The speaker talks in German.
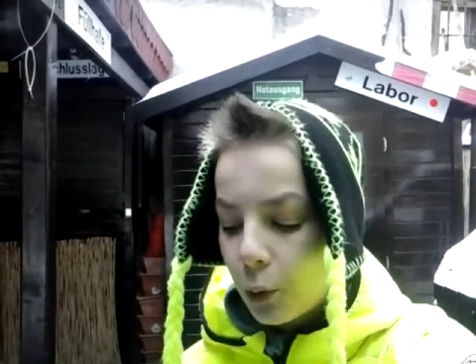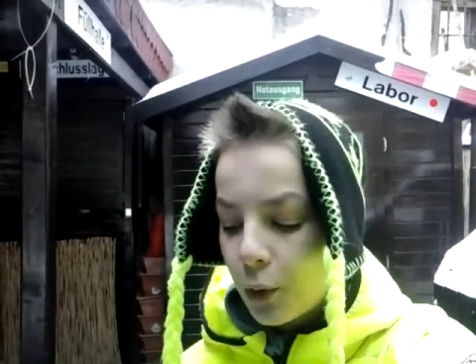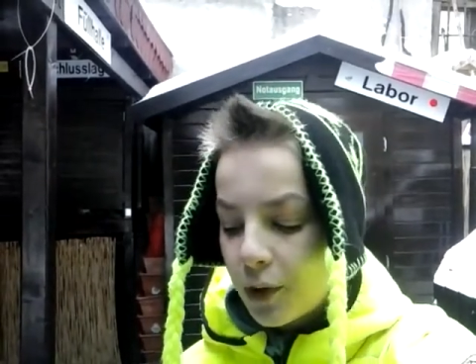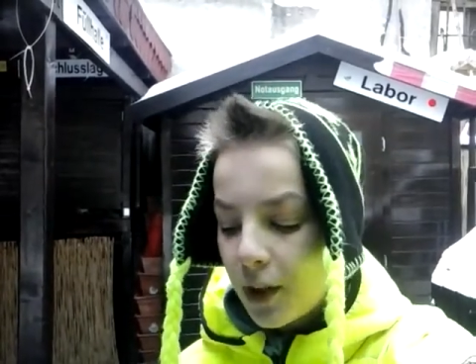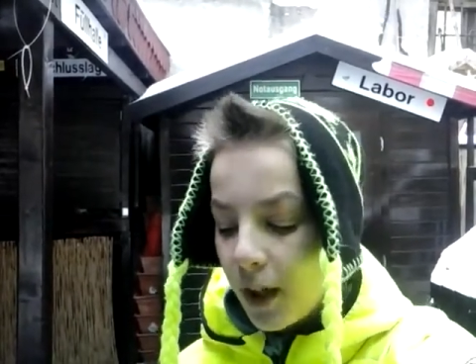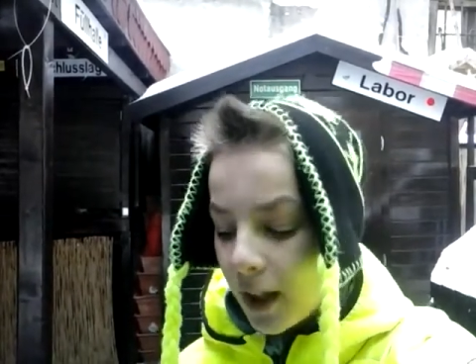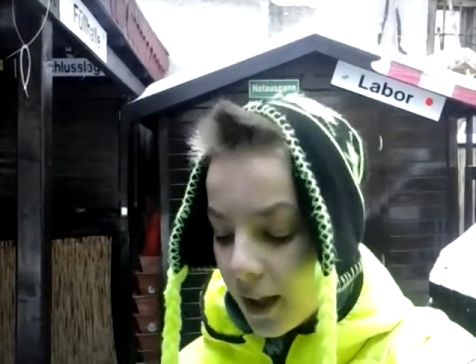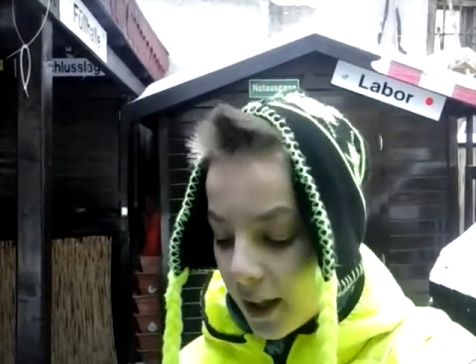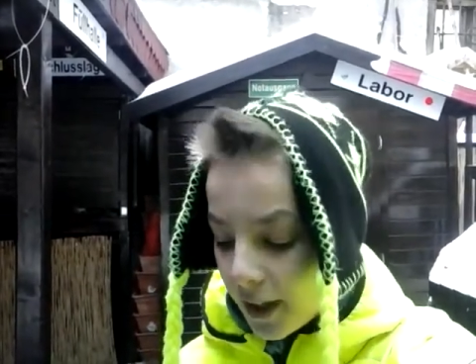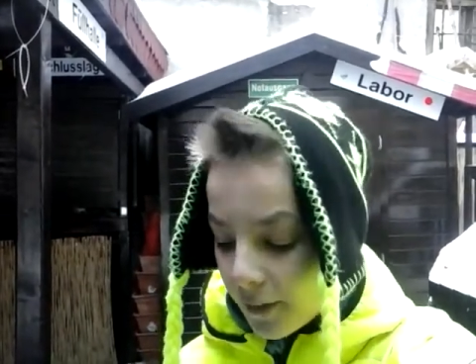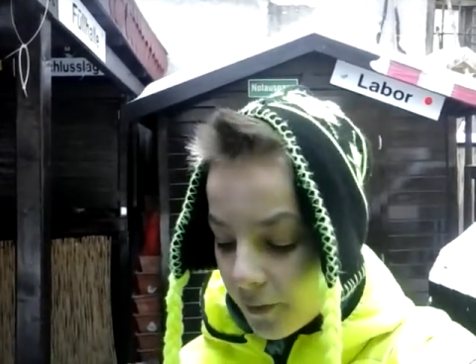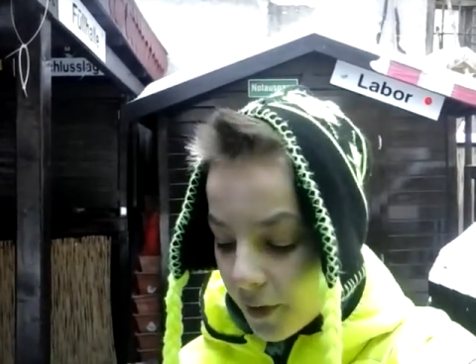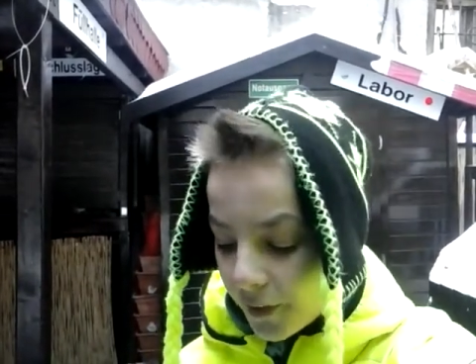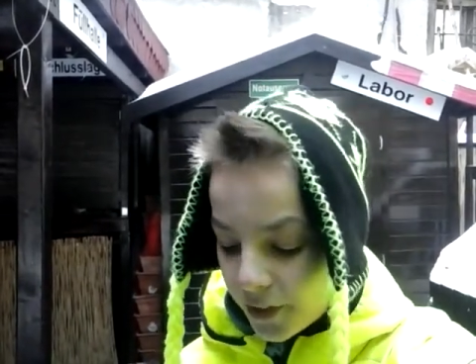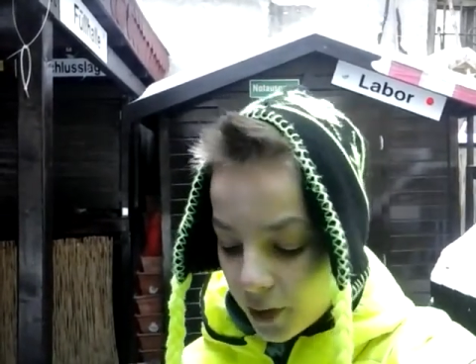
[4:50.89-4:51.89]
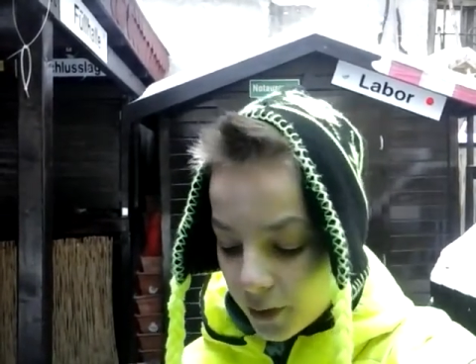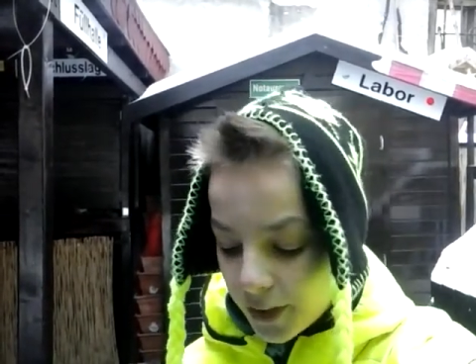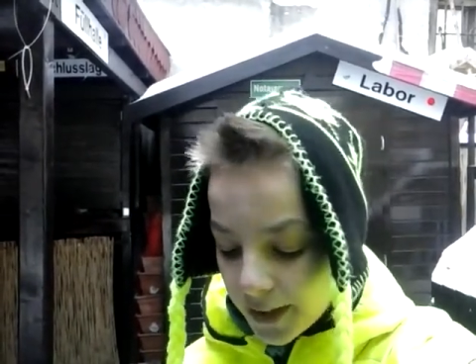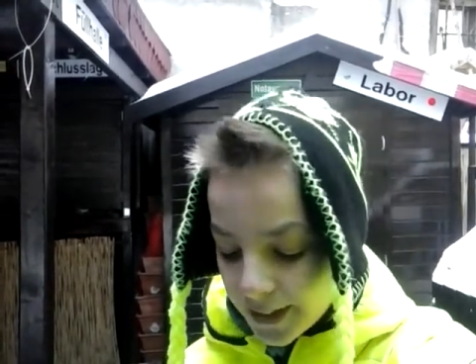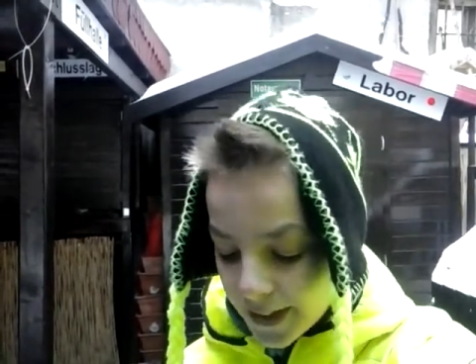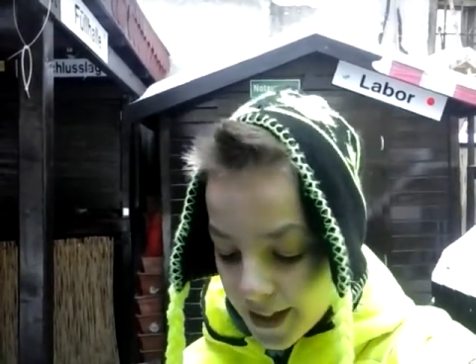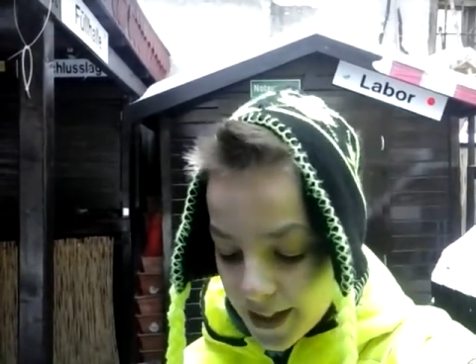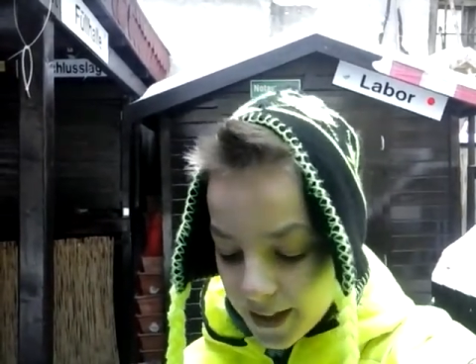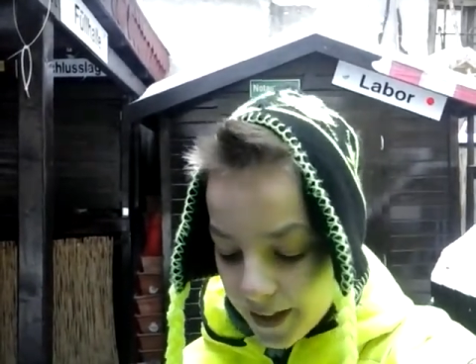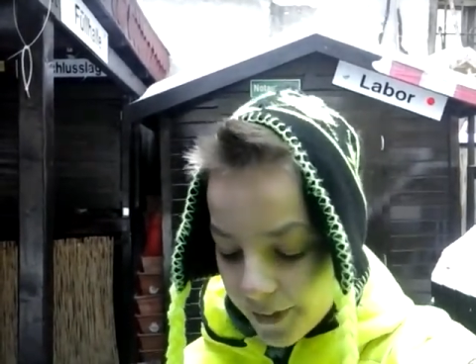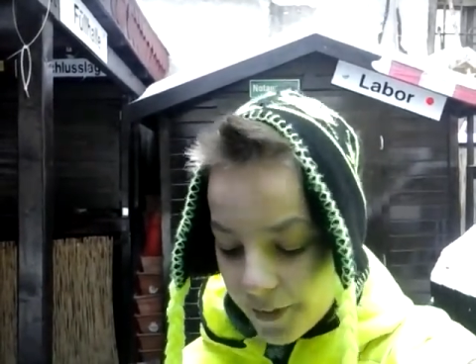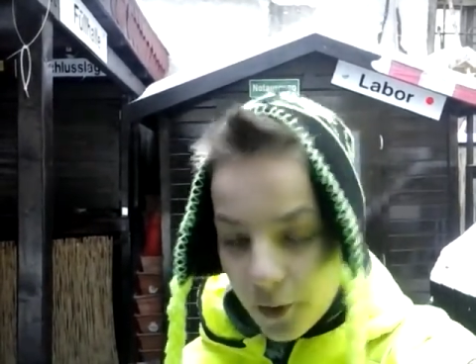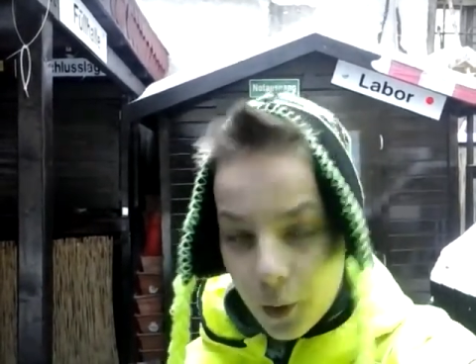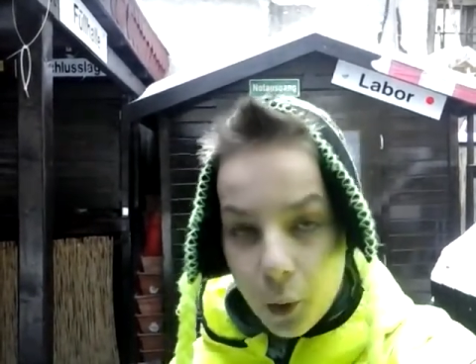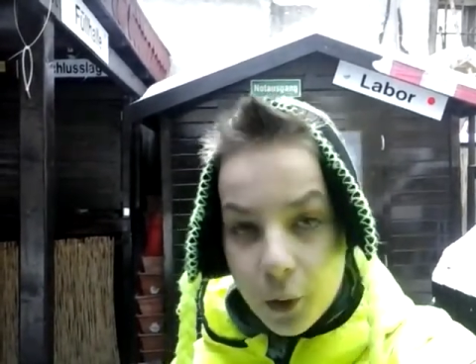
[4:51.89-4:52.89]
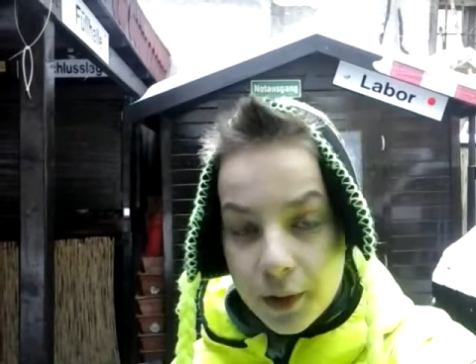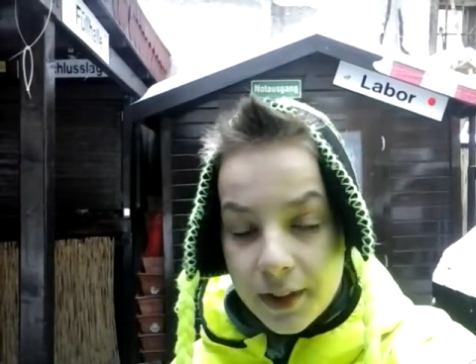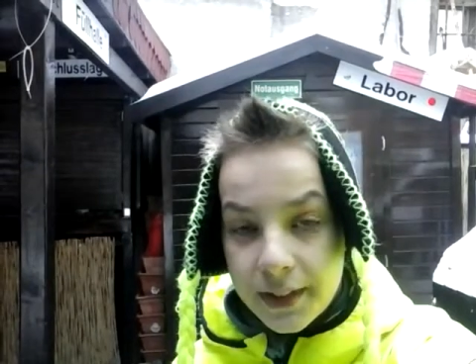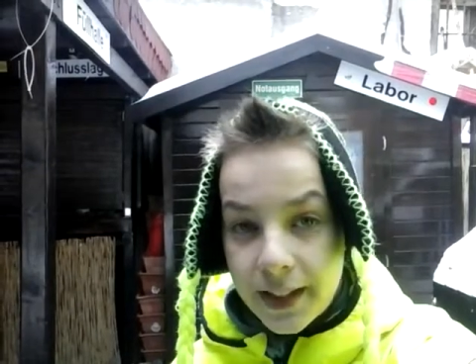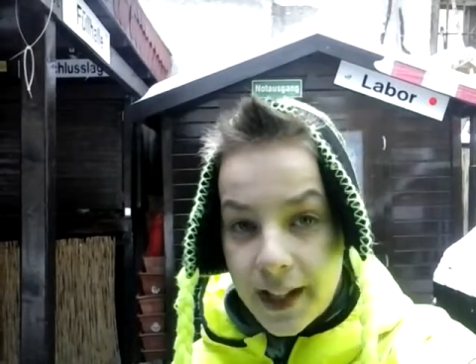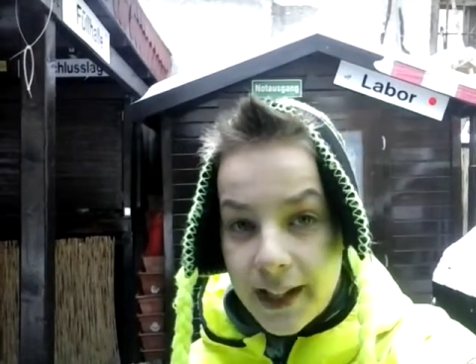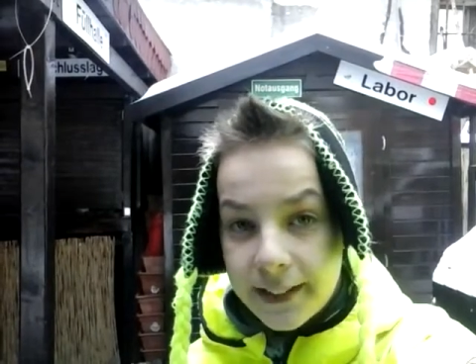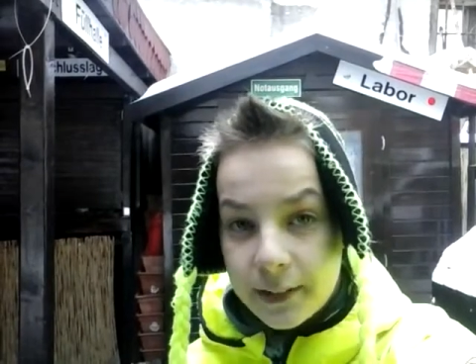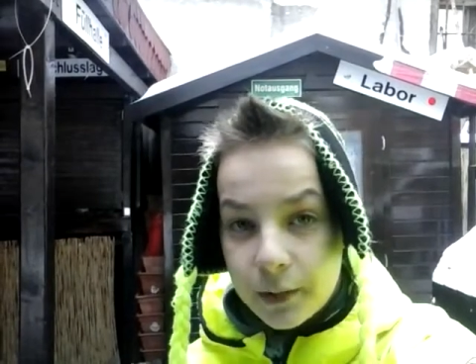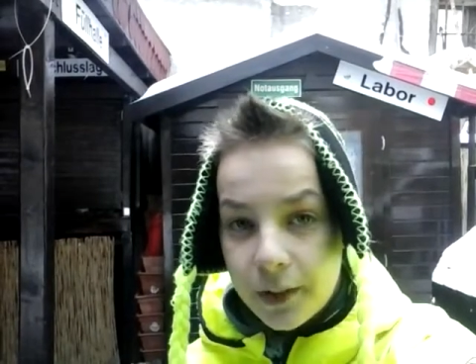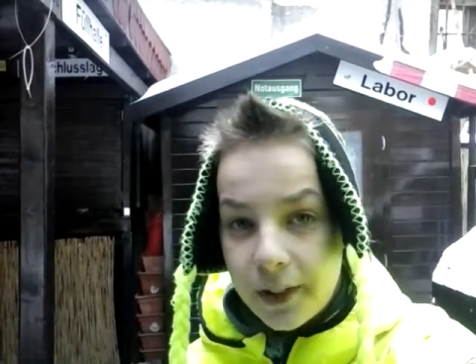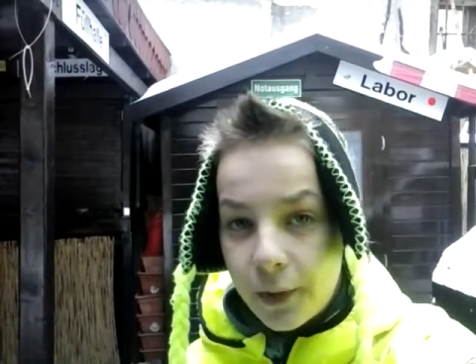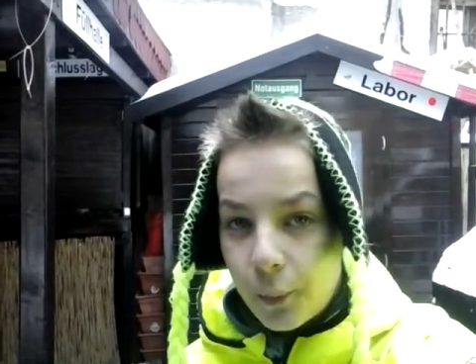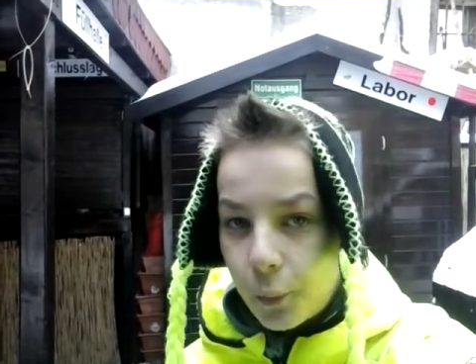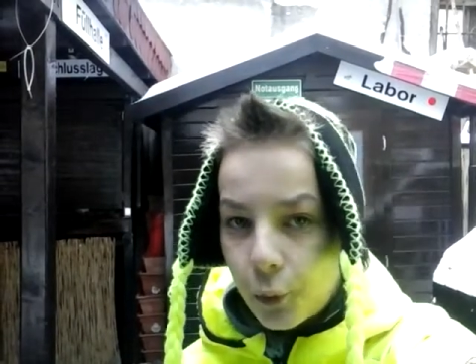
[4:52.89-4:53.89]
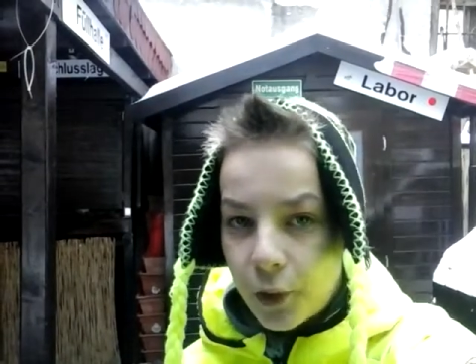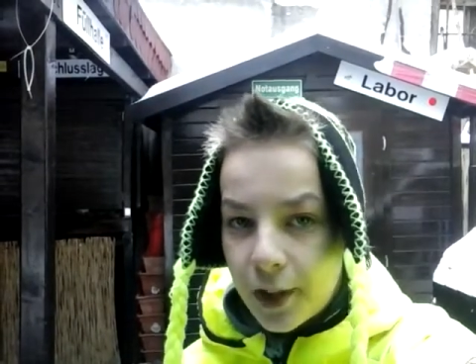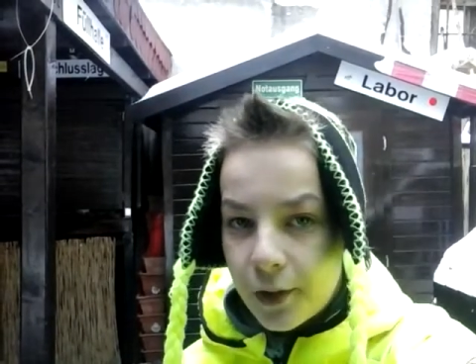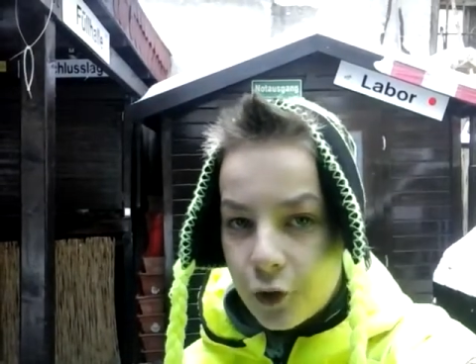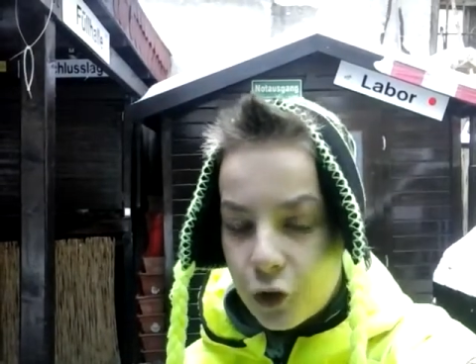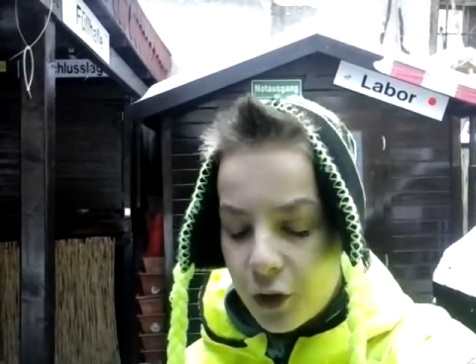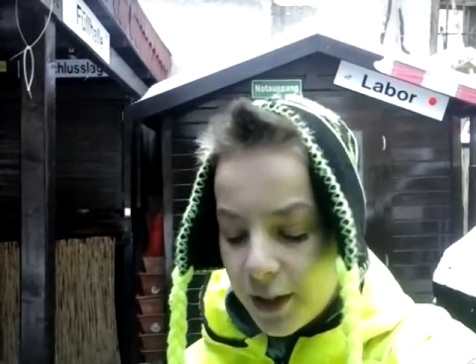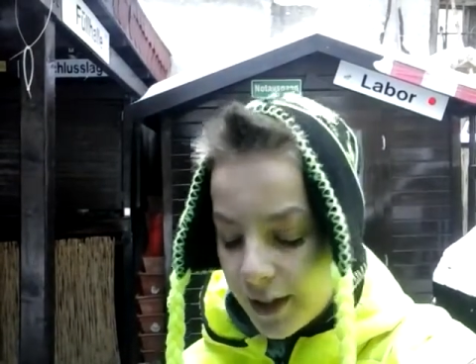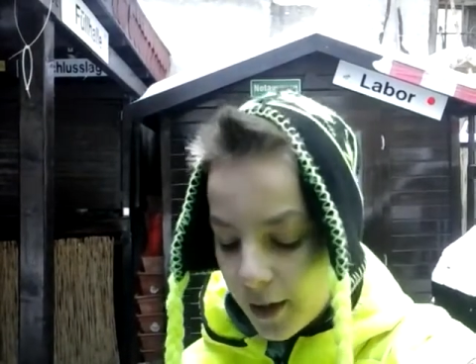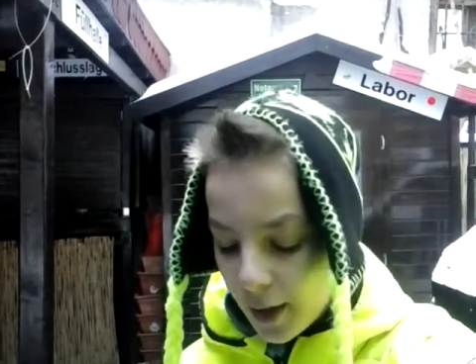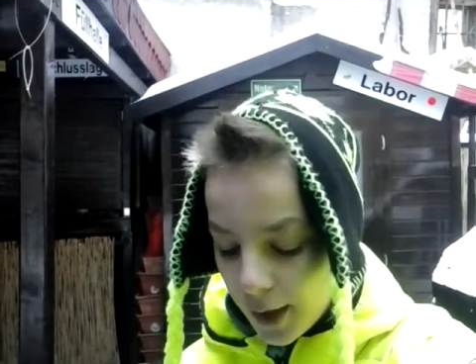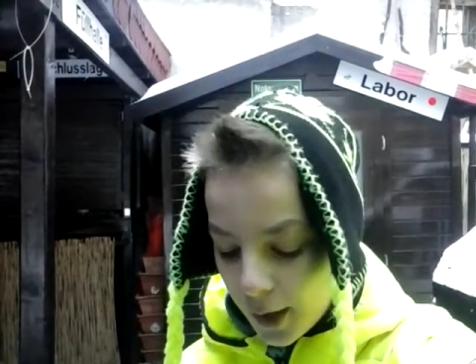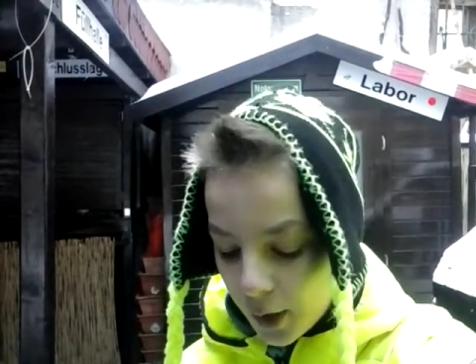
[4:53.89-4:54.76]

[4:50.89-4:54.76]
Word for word: Dort war es ja noch nicht kalt, es ist ja heute nicht kalt, dort liegt sowieso kein Schnee.